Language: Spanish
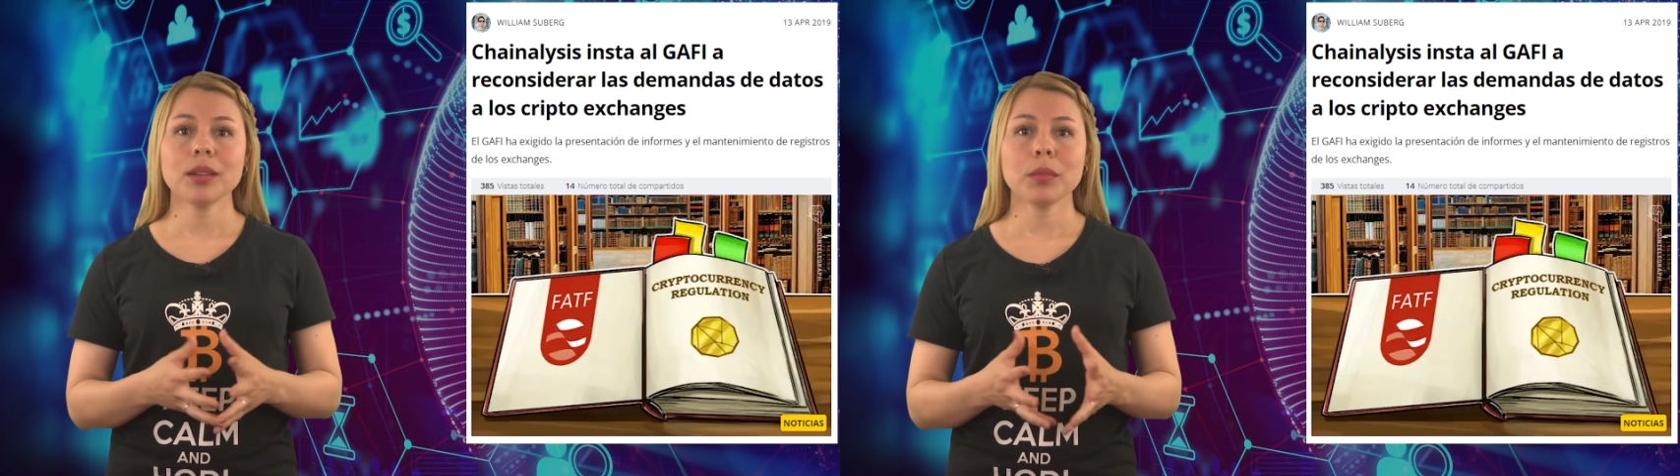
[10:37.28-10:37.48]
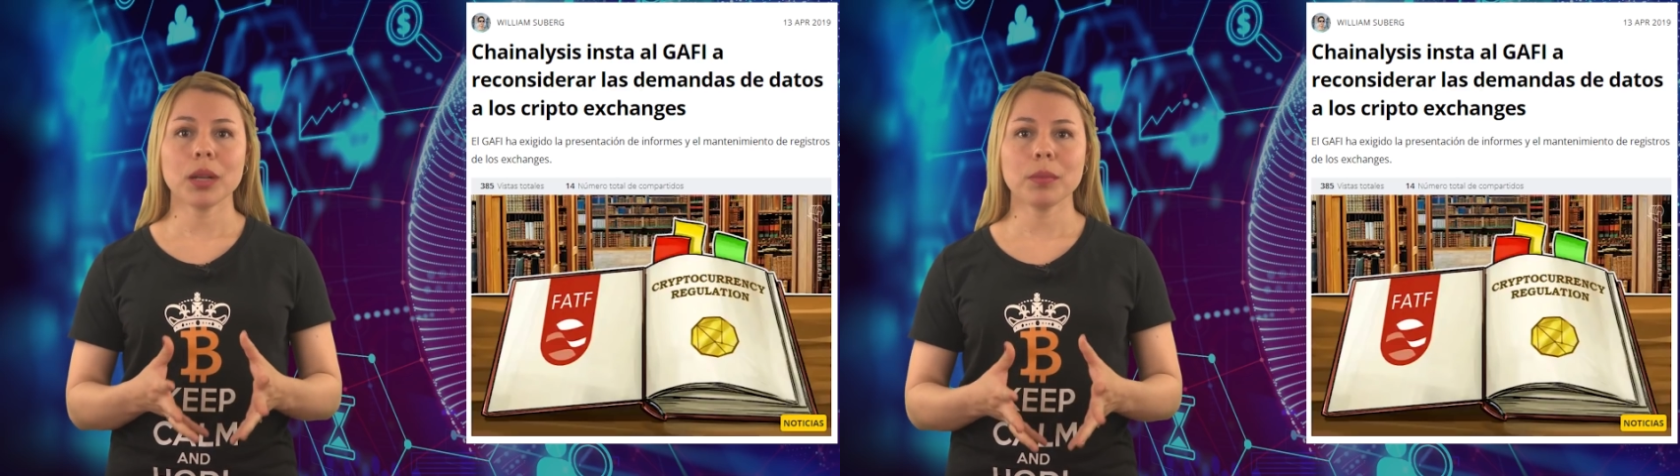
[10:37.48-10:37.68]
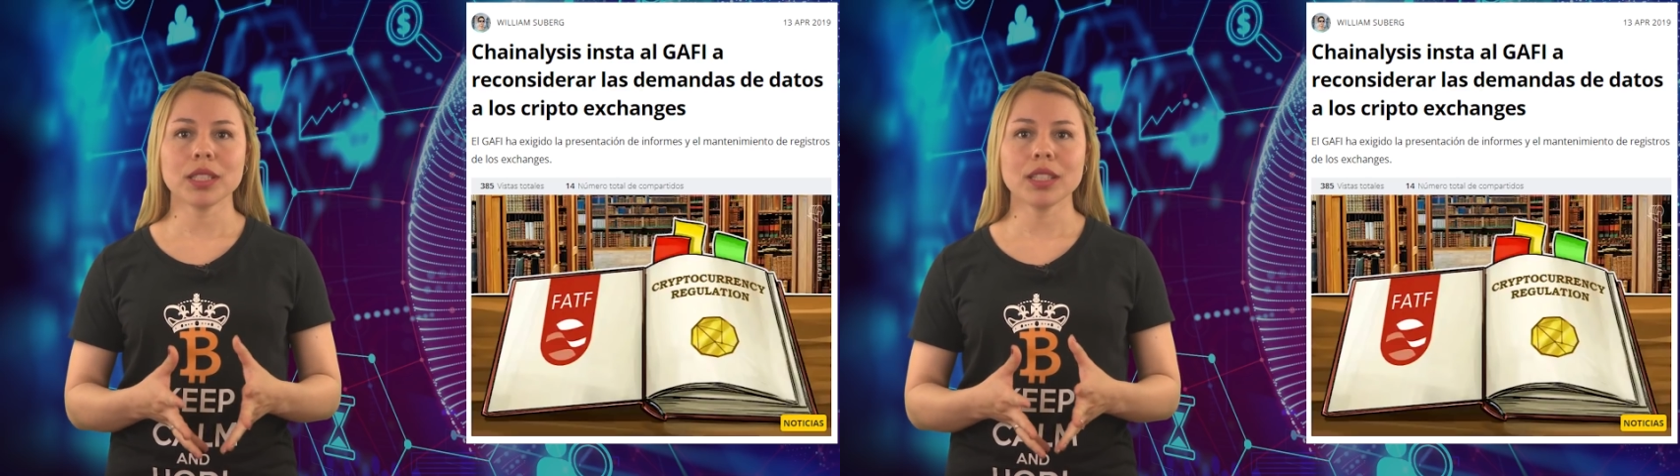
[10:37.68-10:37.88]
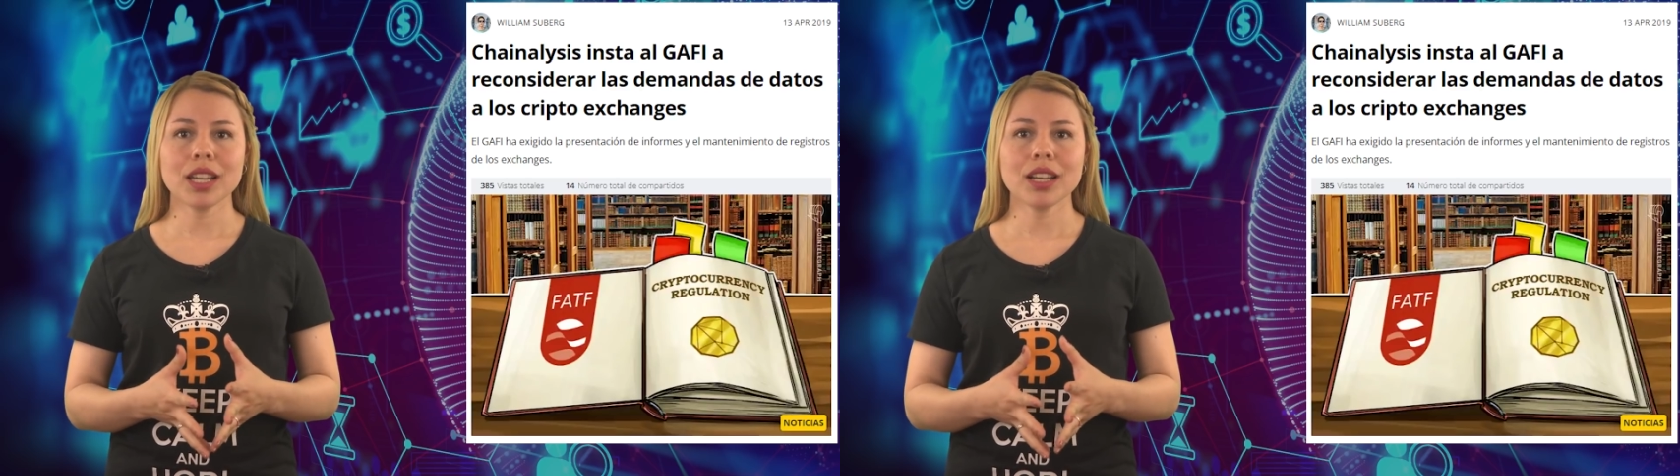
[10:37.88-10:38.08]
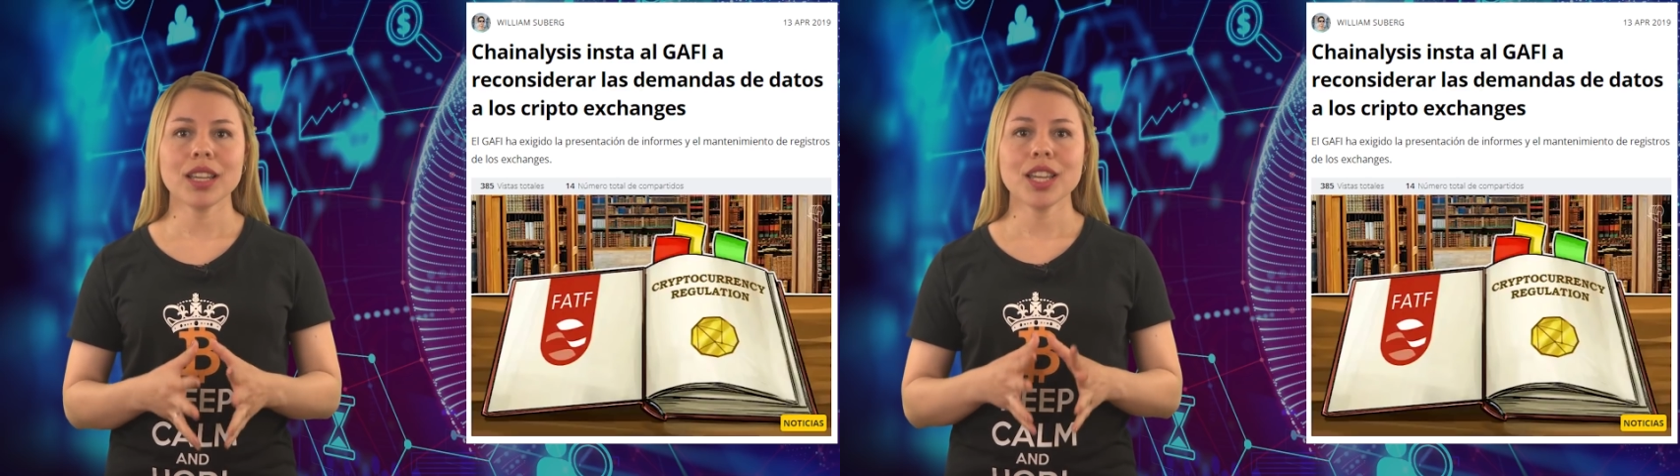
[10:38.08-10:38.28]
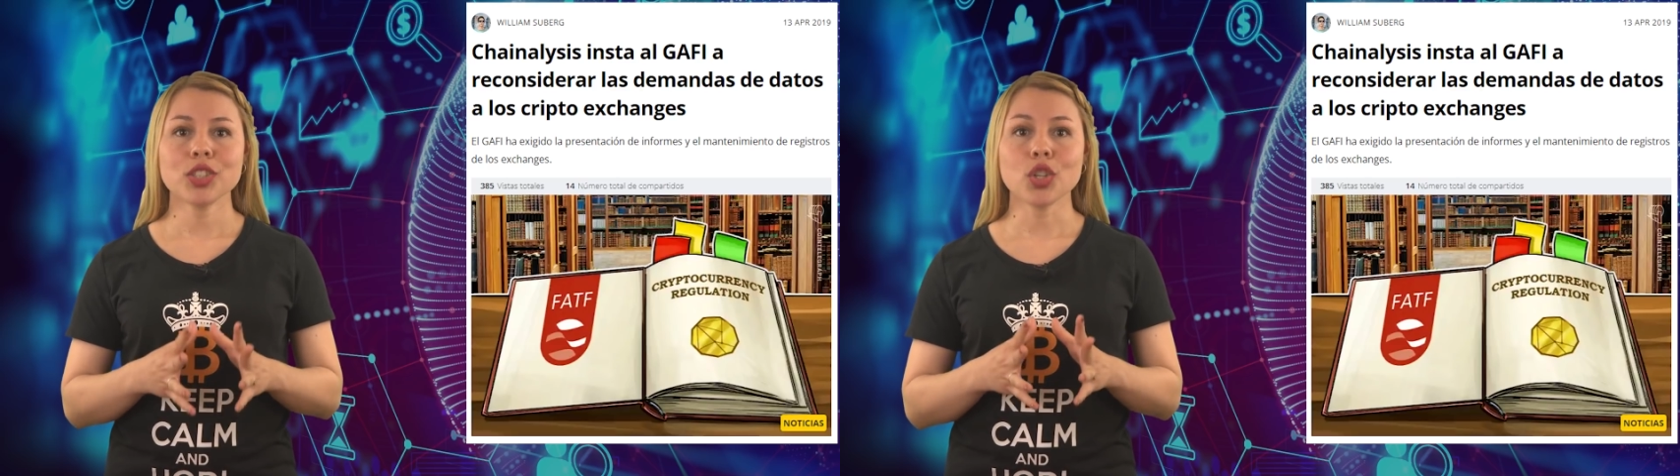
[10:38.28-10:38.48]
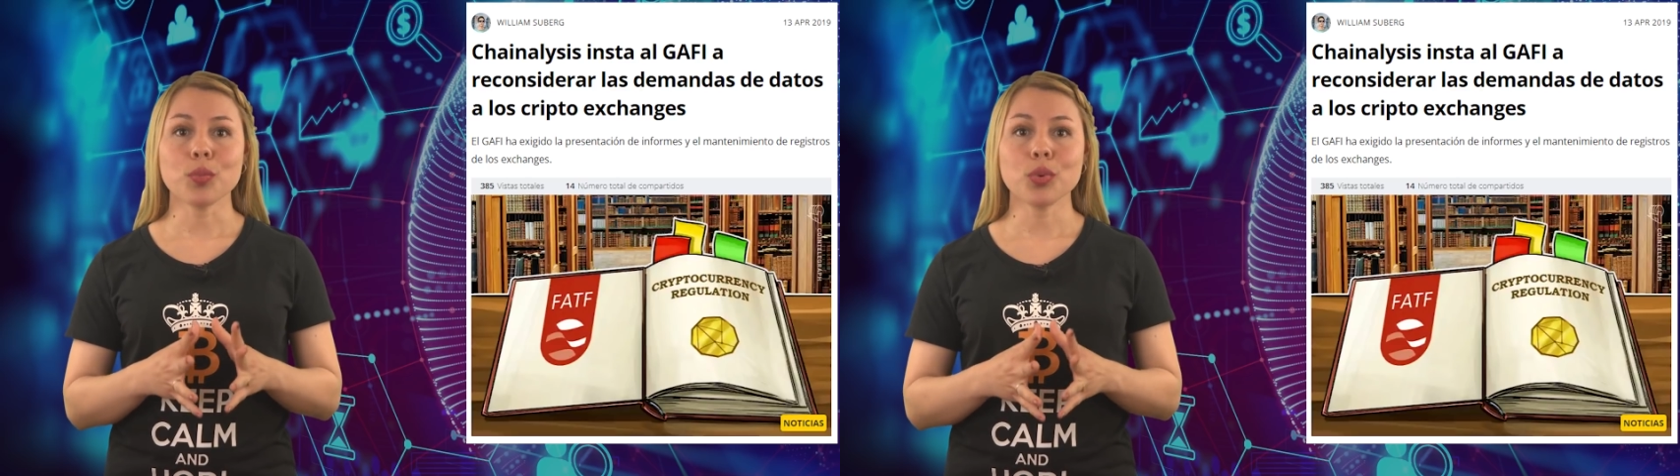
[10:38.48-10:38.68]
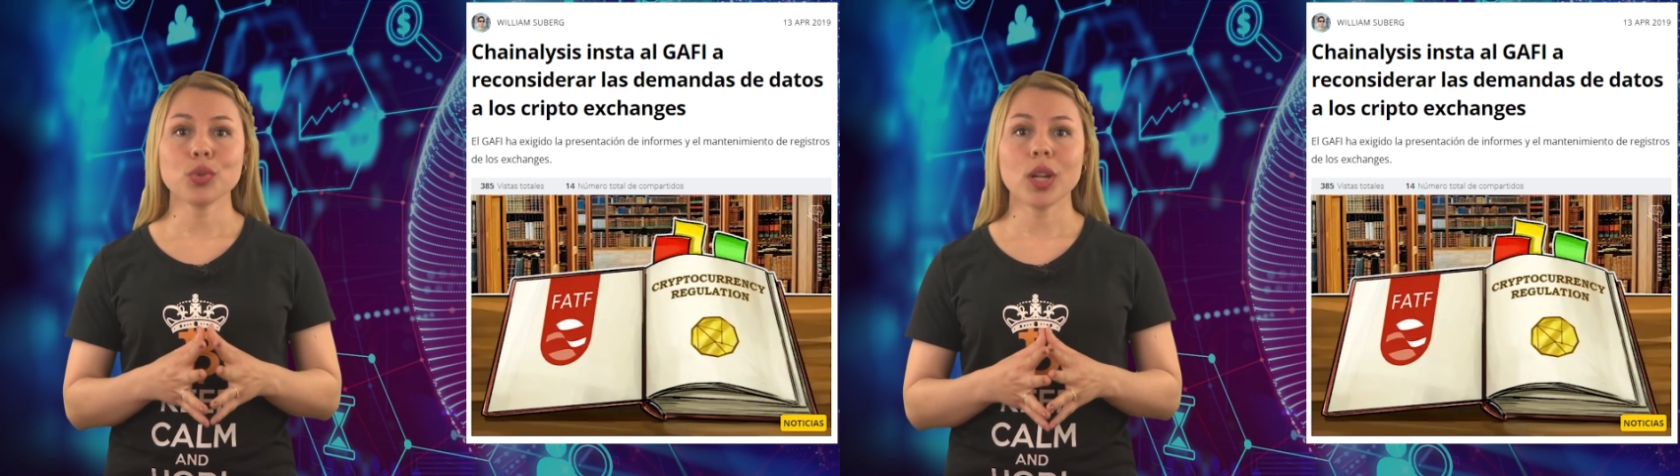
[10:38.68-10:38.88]
Para empezar, se
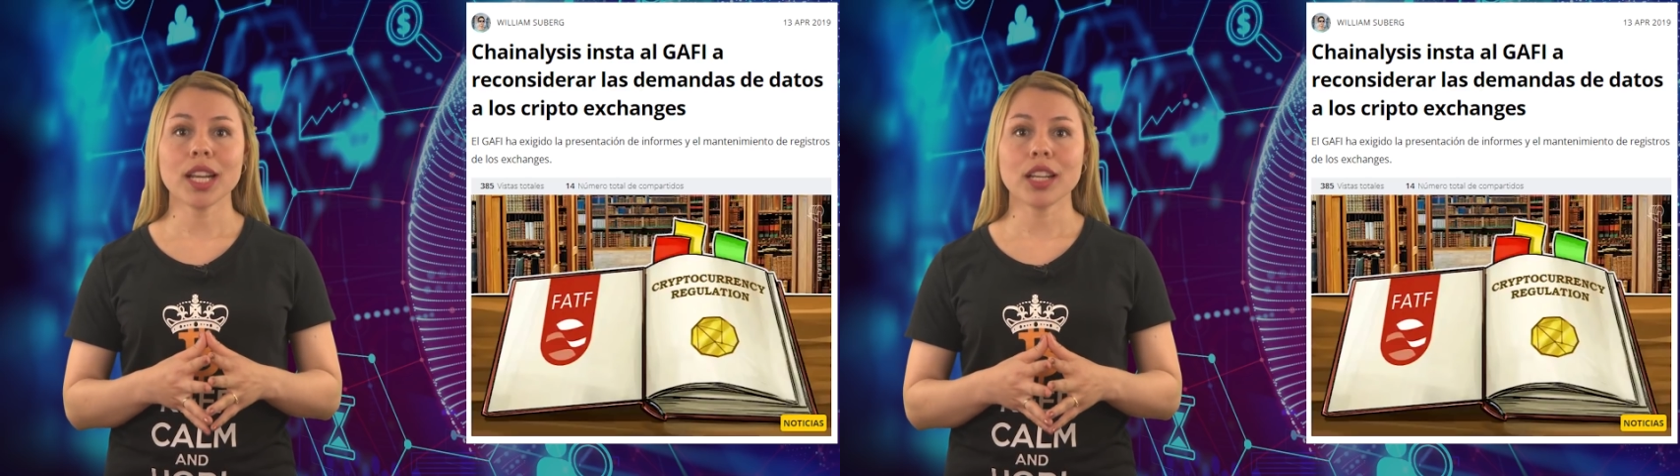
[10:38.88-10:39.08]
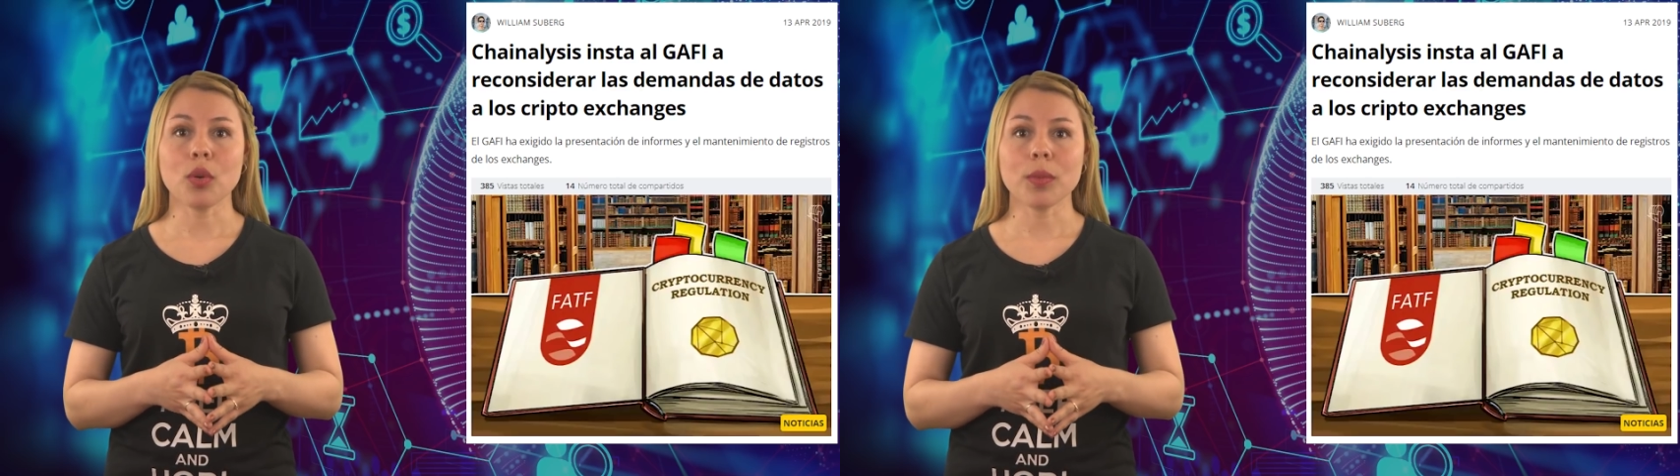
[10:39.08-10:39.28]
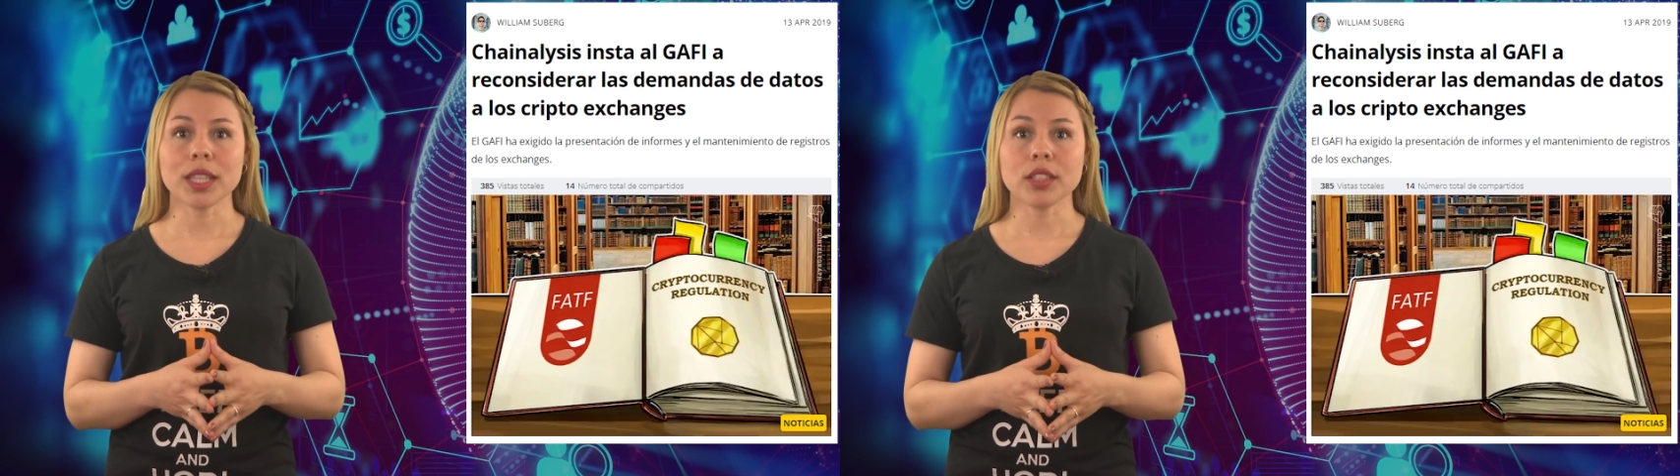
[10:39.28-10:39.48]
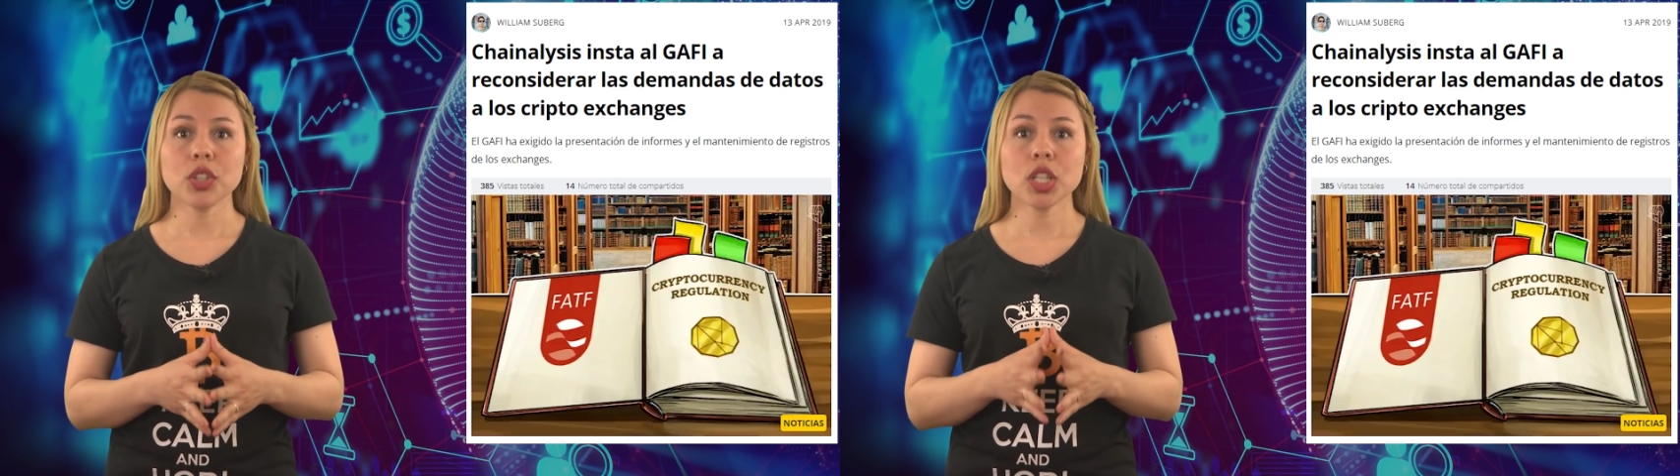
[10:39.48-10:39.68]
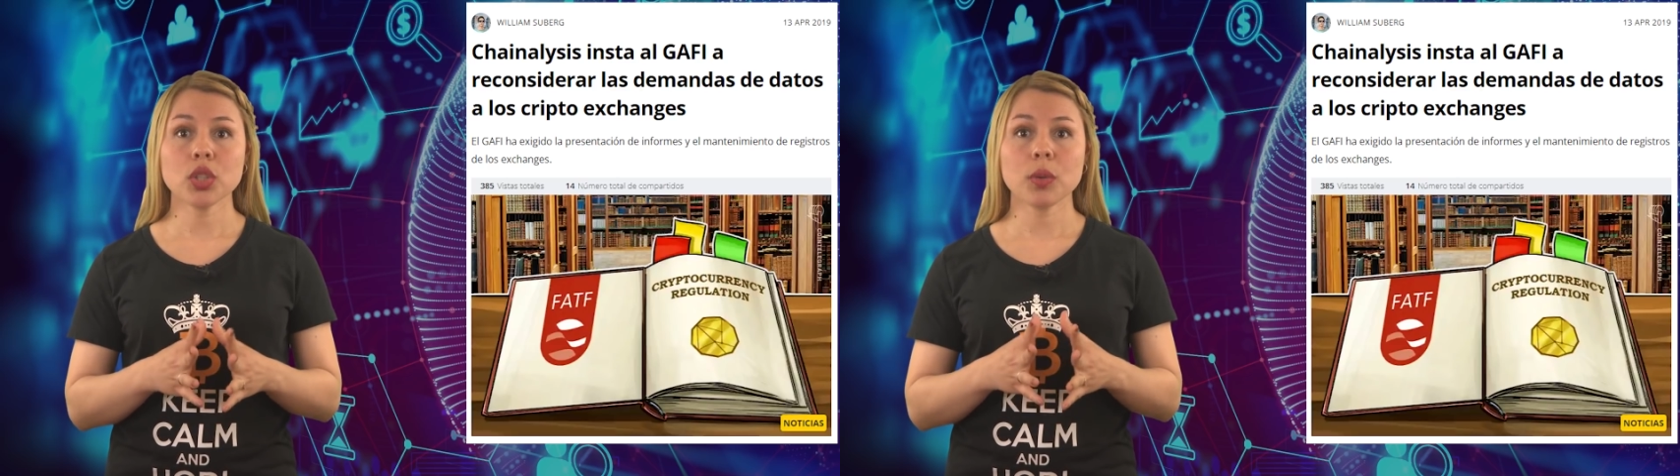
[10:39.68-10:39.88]
opuso a las recomendaciones